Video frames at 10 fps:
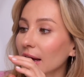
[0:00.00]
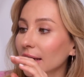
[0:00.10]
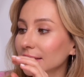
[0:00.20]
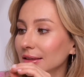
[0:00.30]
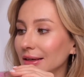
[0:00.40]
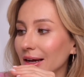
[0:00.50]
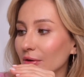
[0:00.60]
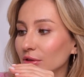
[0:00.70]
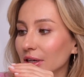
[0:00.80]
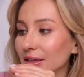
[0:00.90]
Она
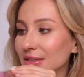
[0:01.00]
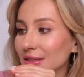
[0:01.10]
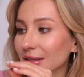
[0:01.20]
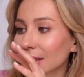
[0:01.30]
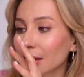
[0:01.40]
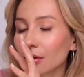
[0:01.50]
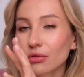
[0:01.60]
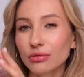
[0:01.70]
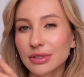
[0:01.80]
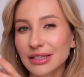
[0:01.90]
такая вот как раз-таки
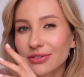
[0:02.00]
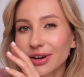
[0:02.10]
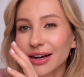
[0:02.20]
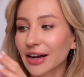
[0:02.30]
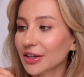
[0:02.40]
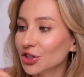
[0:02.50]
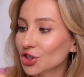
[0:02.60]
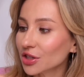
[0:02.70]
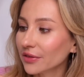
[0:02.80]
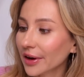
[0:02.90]

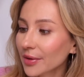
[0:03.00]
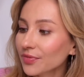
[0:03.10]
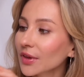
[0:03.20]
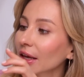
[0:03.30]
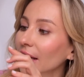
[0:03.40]
розово-коричневая.